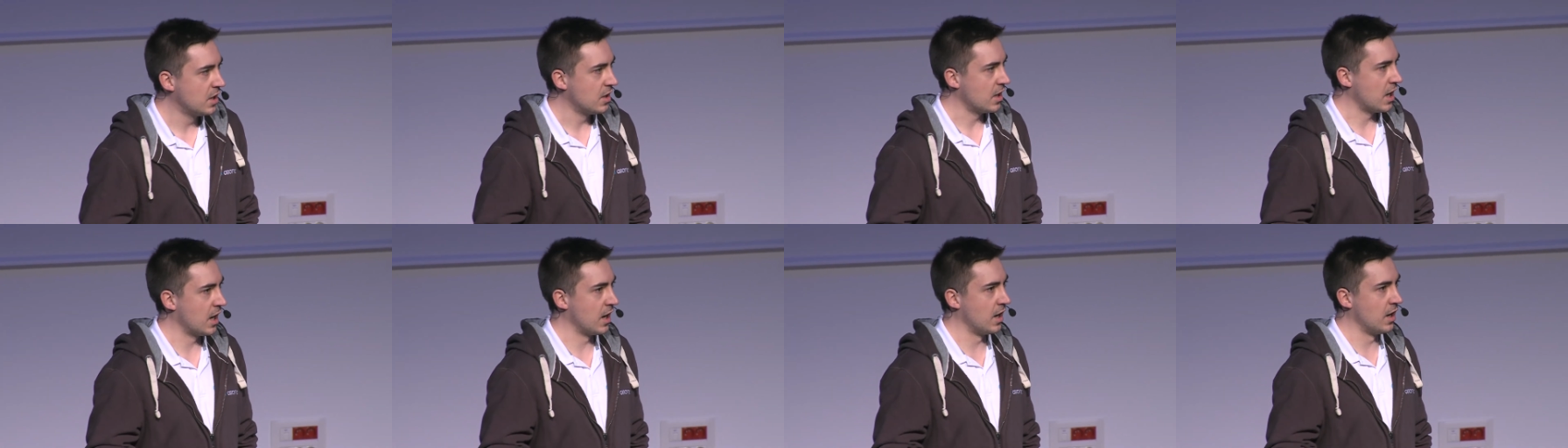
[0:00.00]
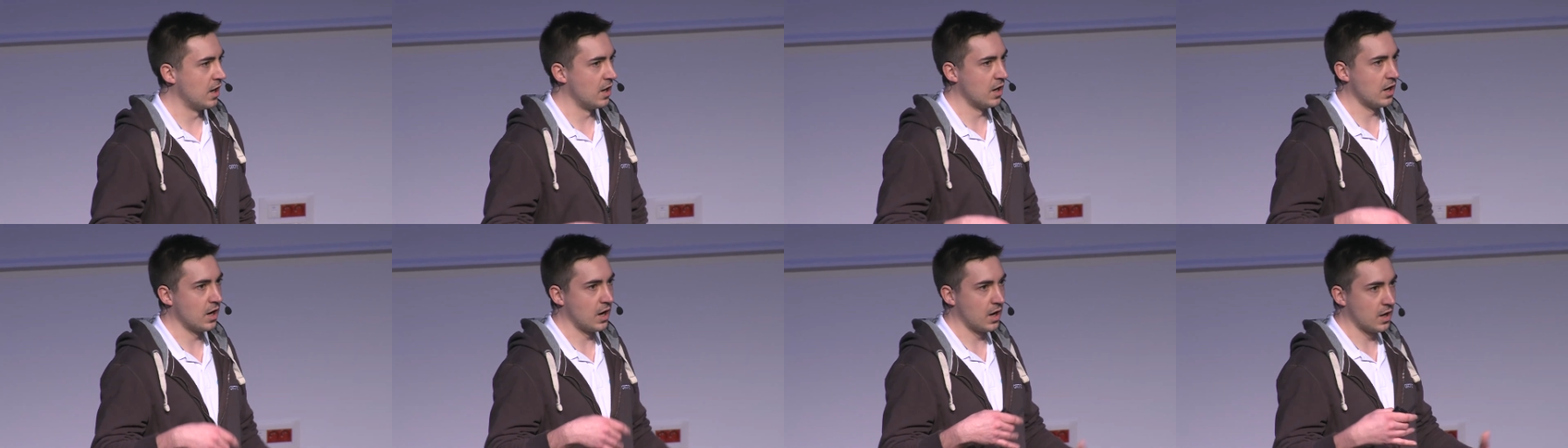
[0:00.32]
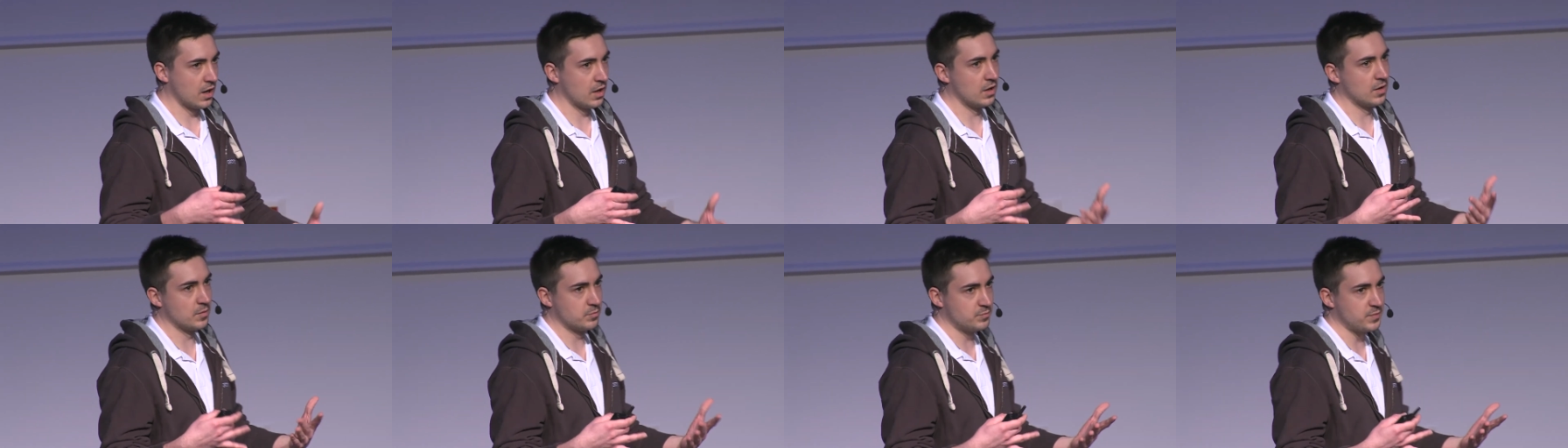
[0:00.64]

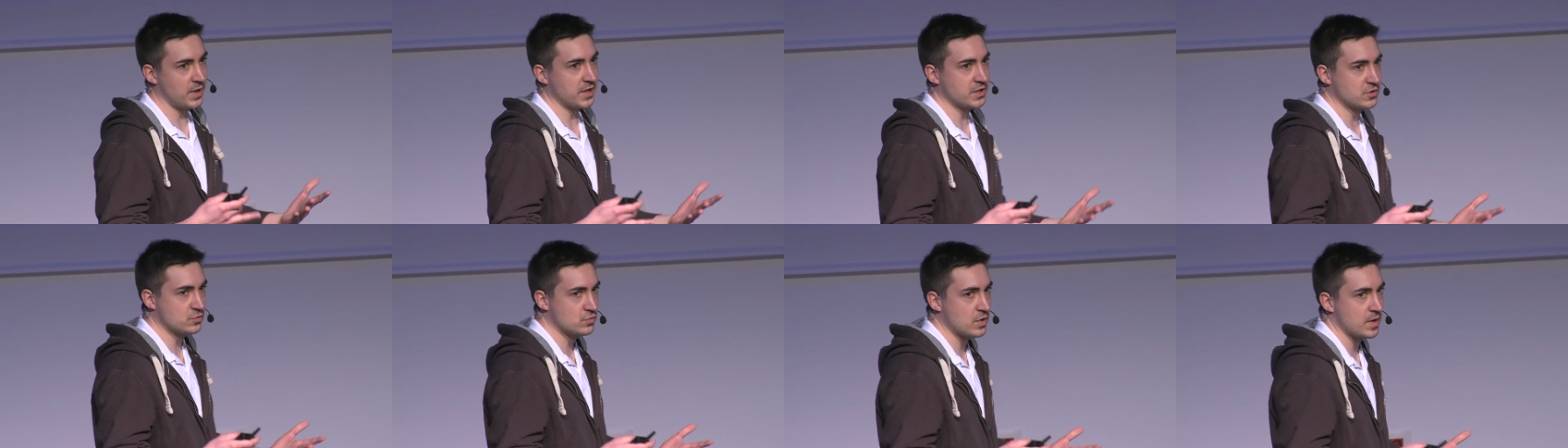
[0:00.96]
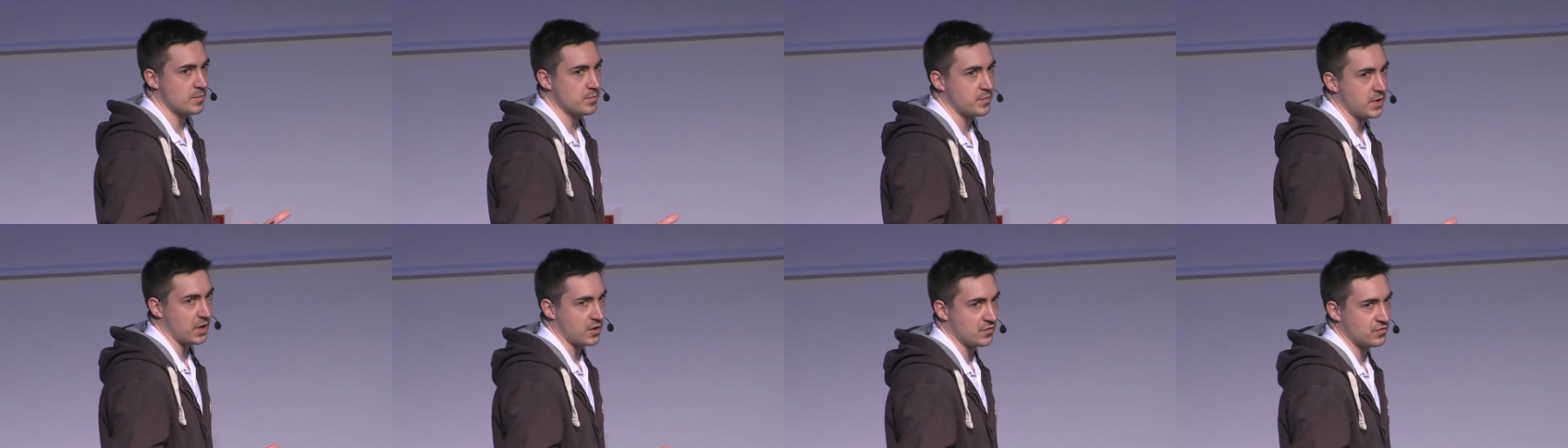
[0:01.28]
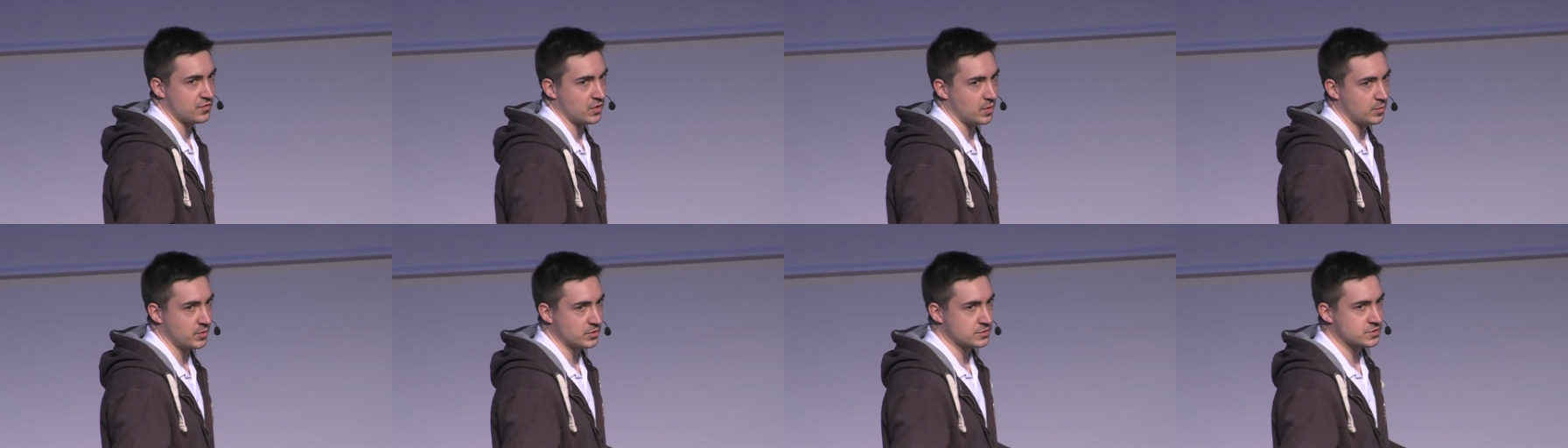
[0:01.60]
un pack web
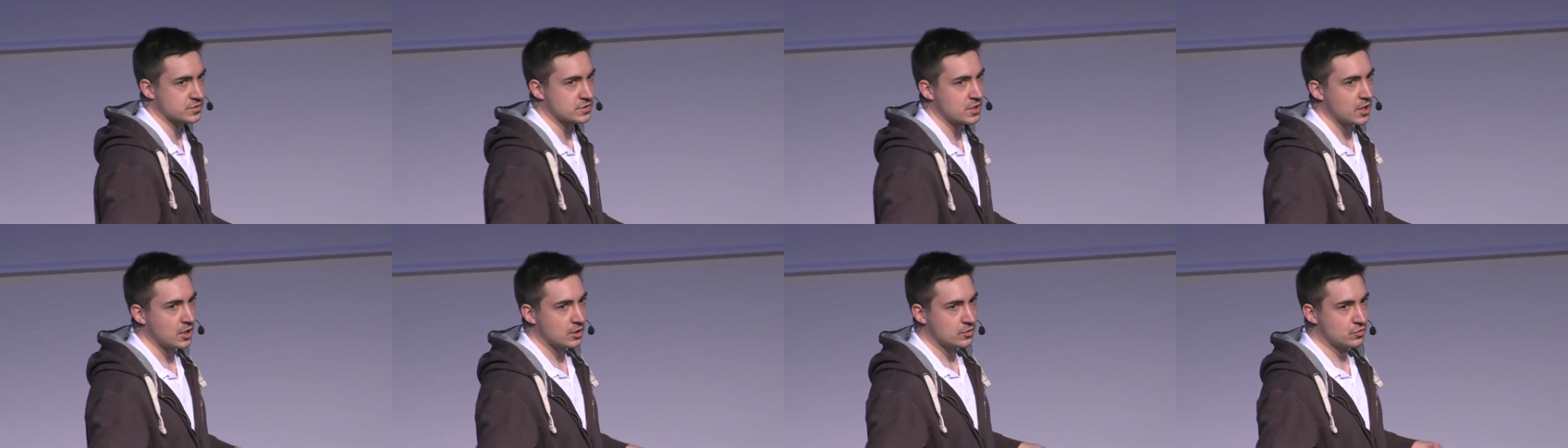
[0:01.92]
performance